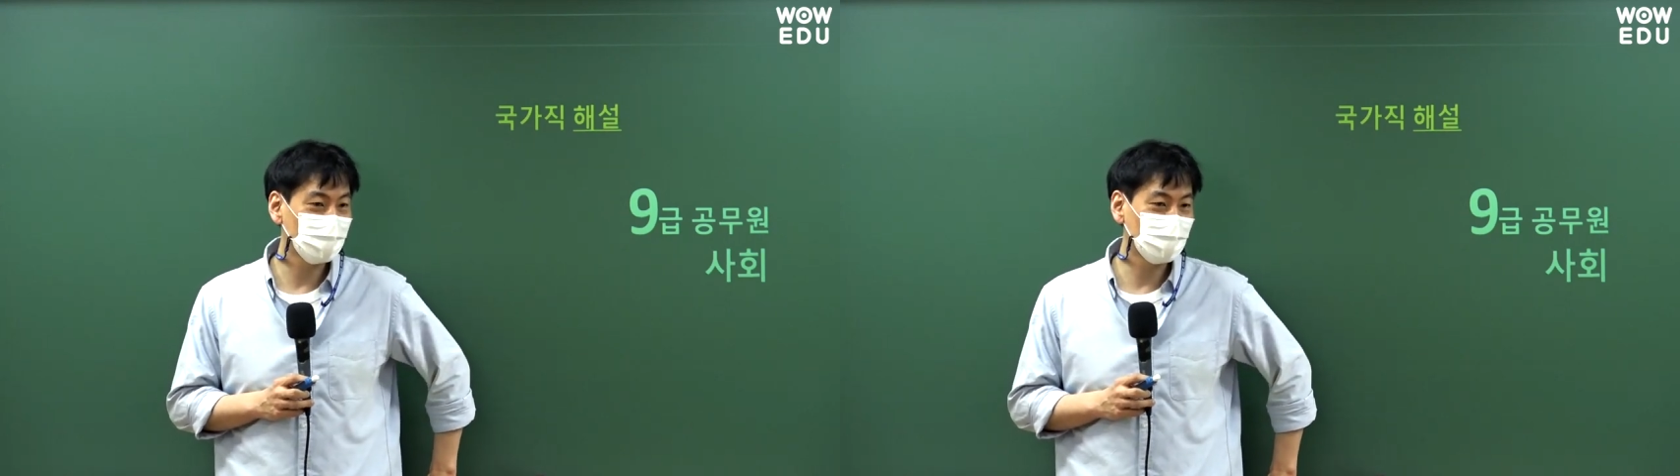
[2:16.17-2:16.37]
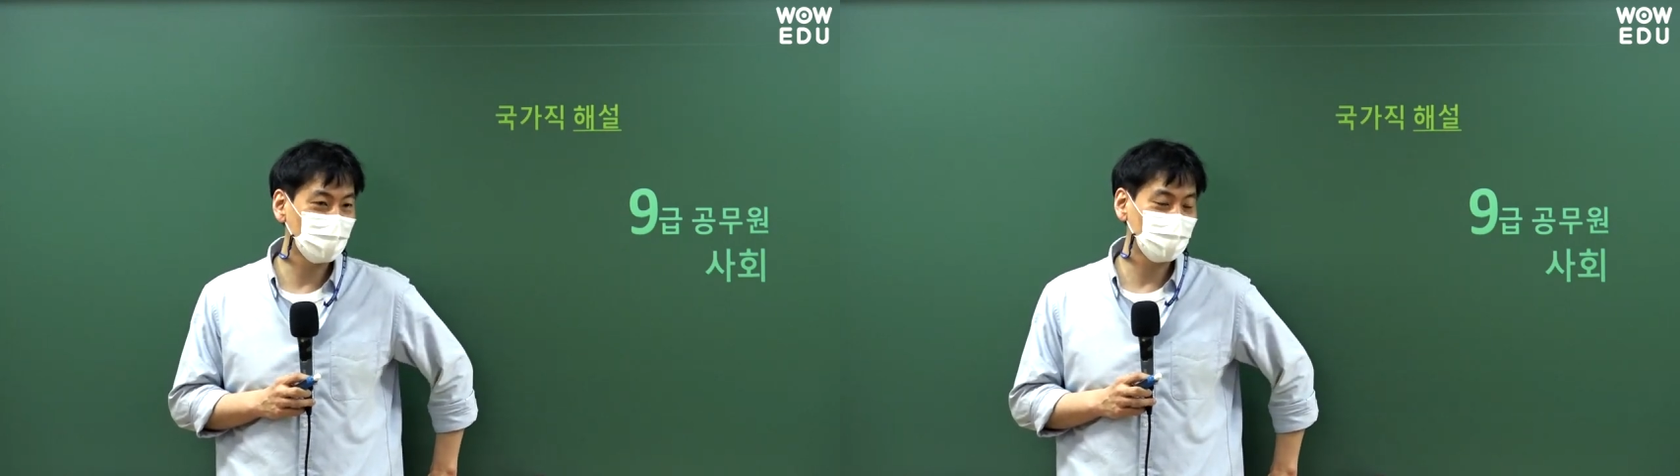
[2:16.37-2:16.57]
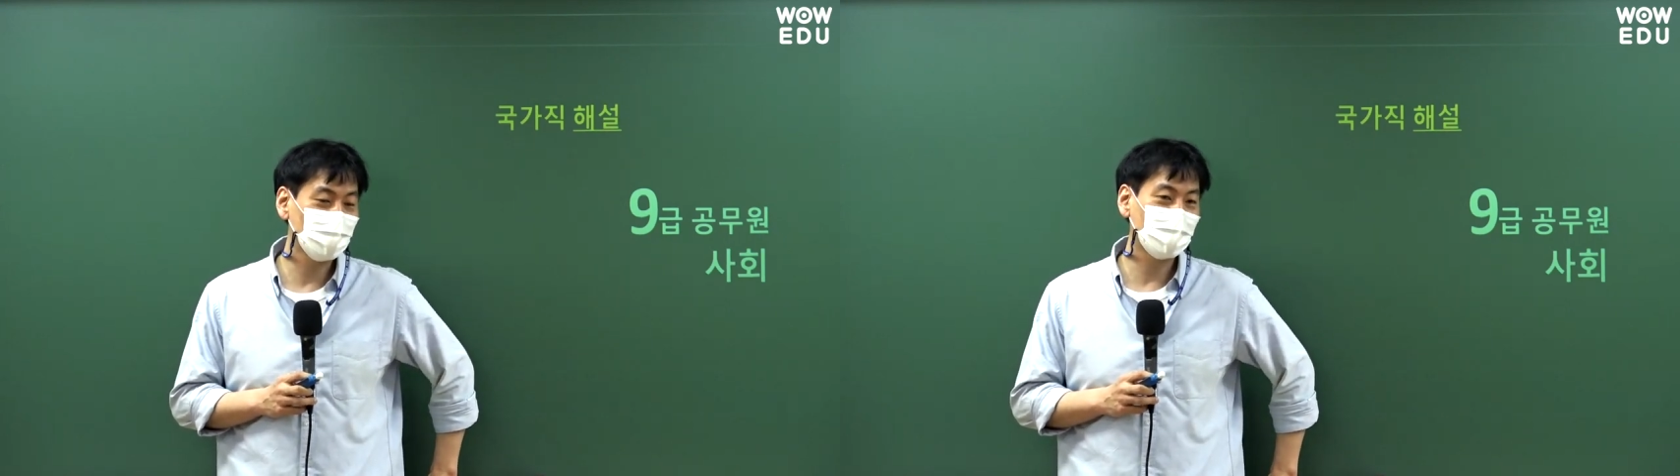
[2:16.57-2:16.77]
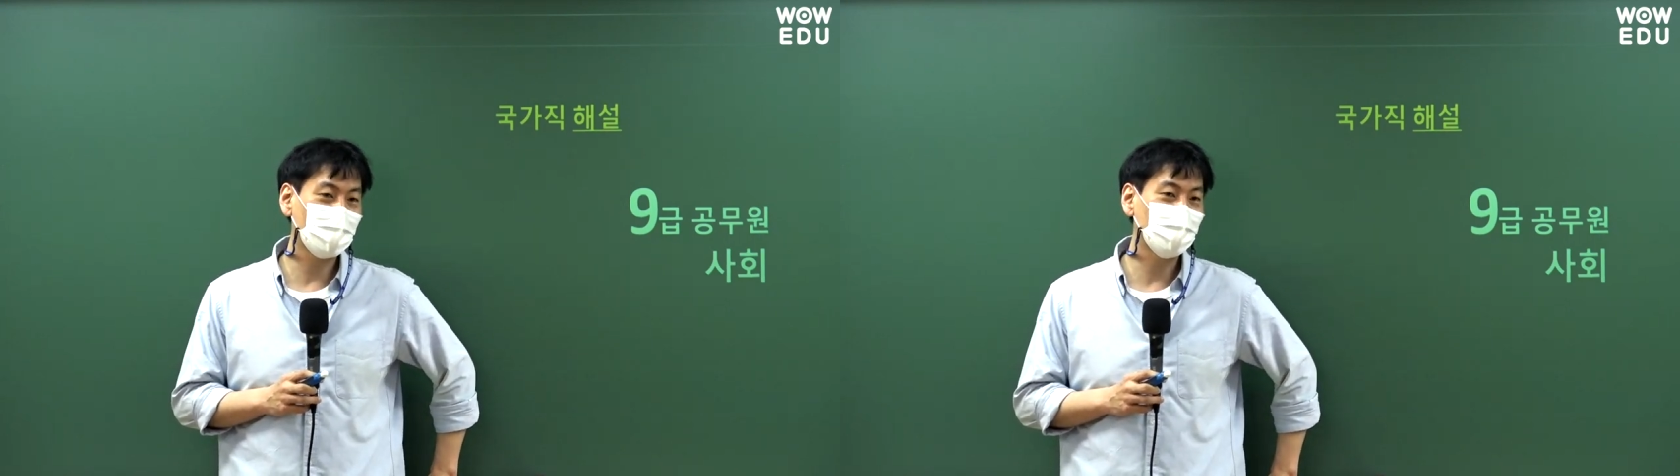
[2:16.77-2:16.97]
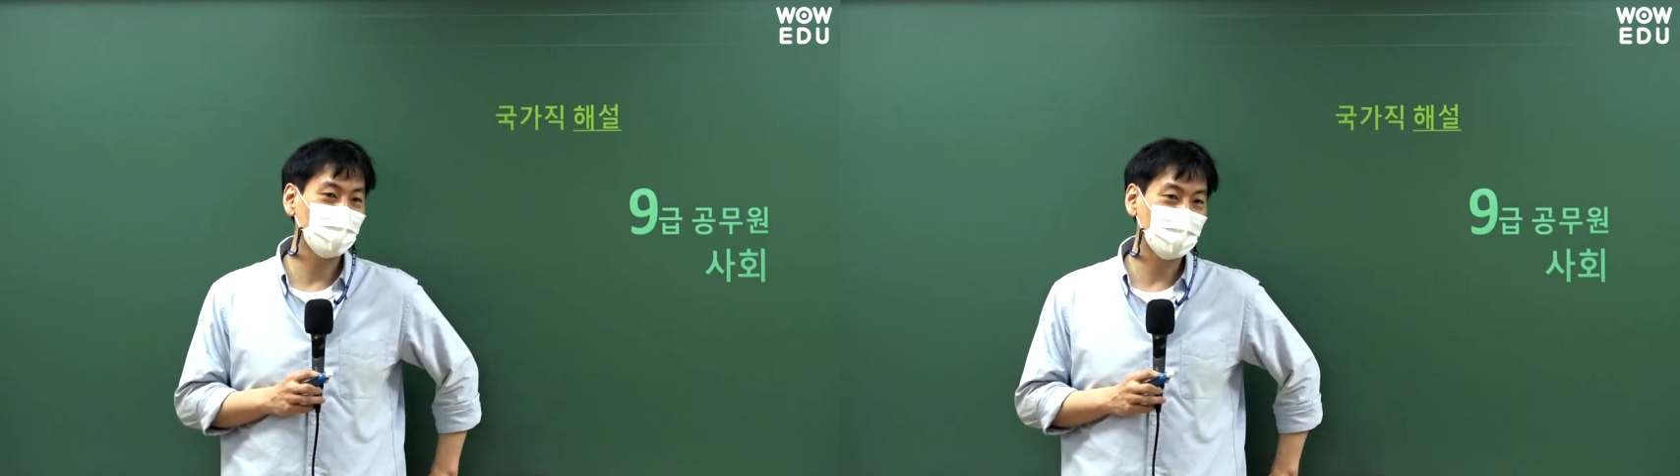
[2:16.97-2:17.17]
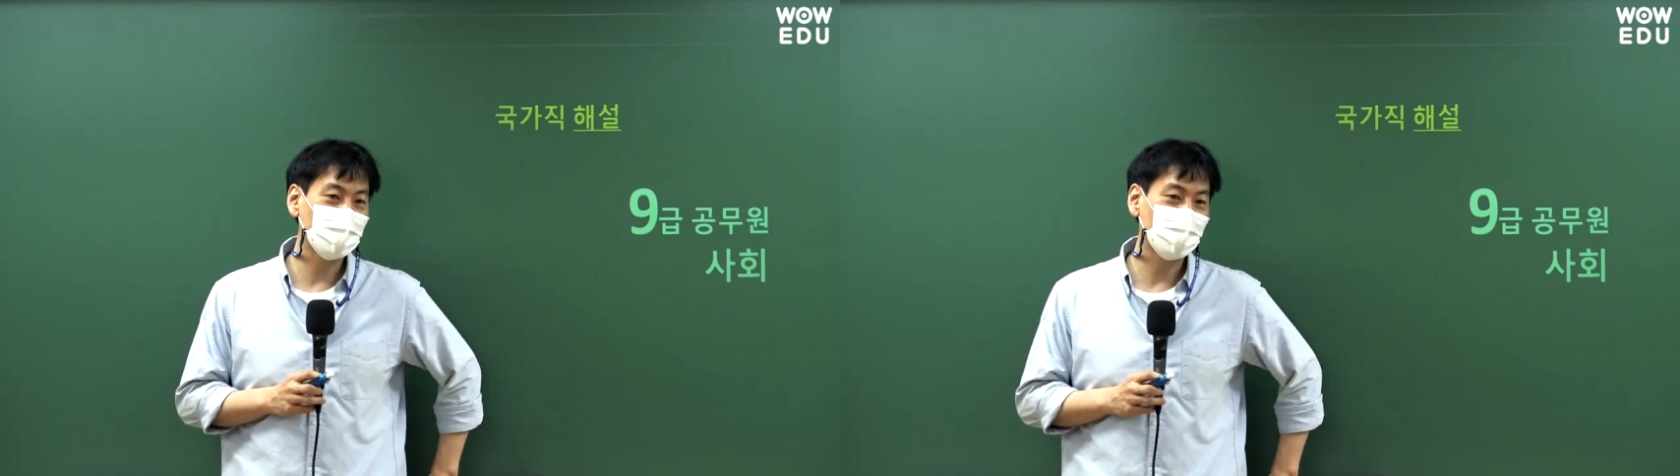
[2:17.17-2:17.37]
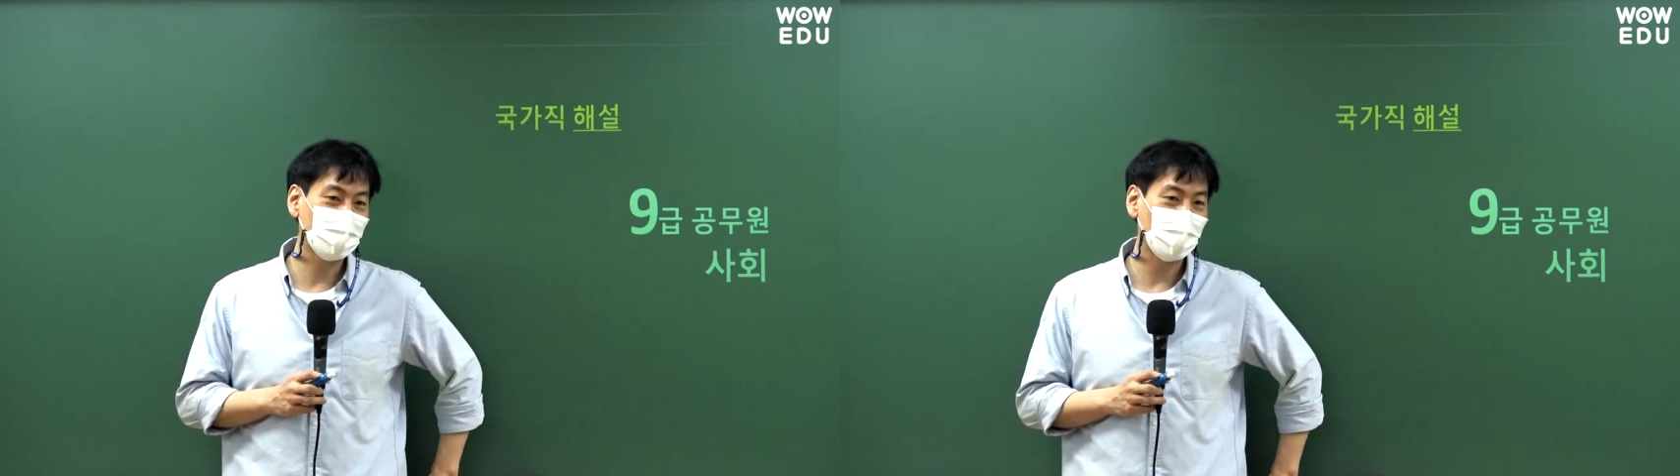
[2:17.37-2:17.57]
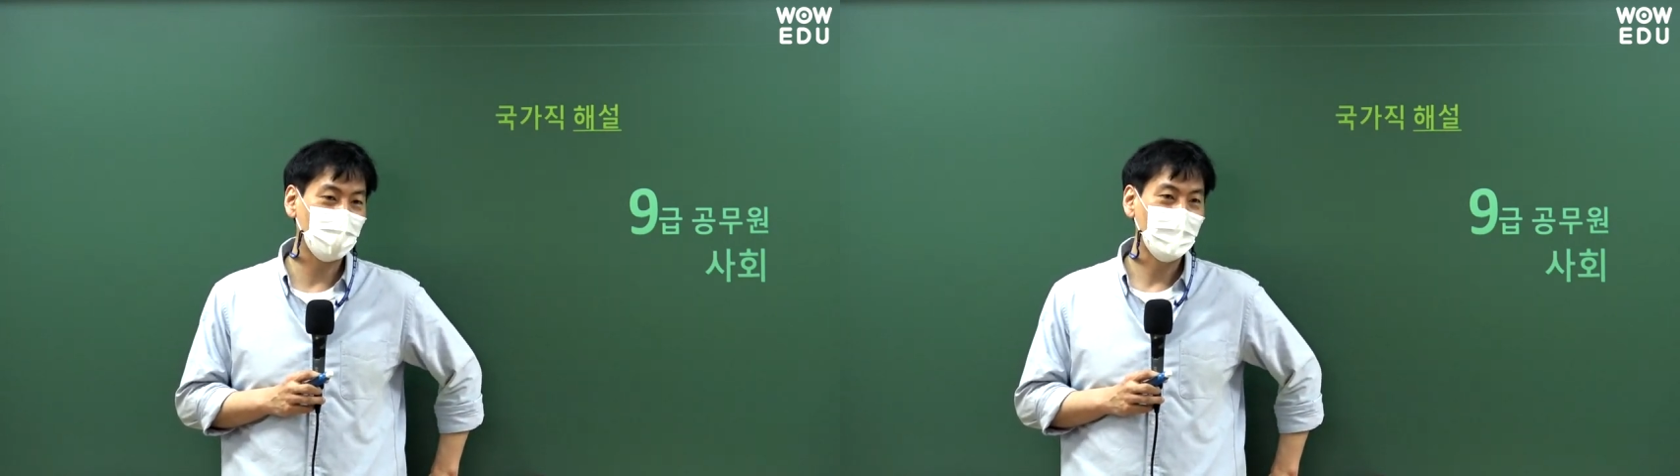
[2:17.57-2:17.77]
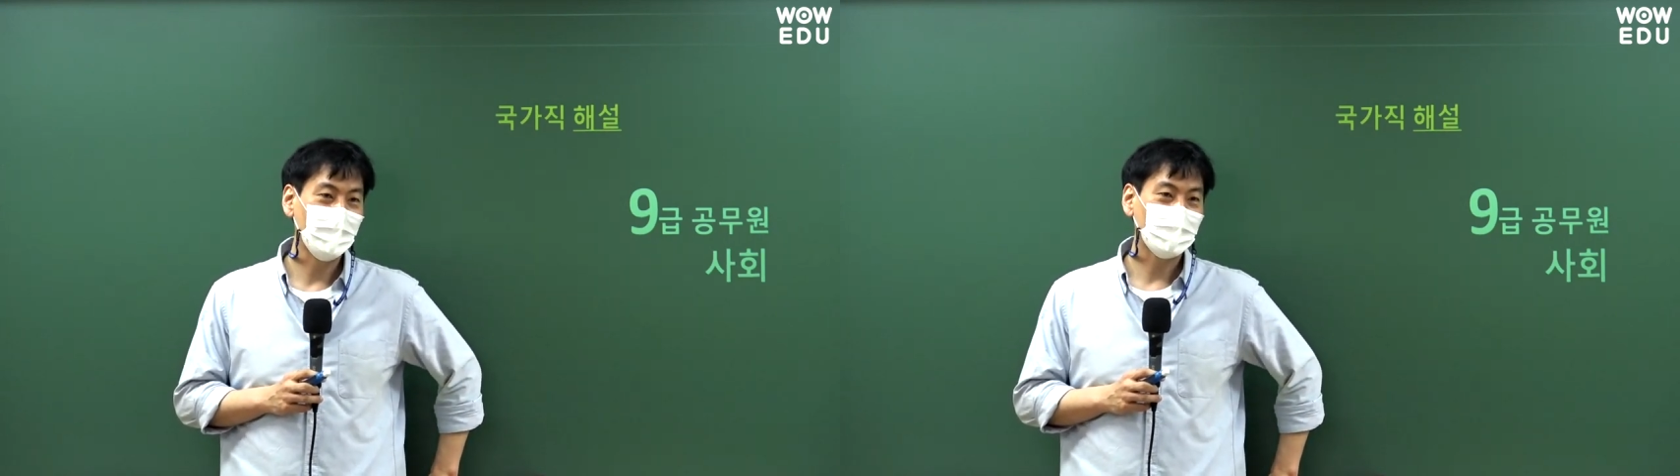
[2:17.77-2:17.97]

문제가 조금 까다로운 게 있긴 한데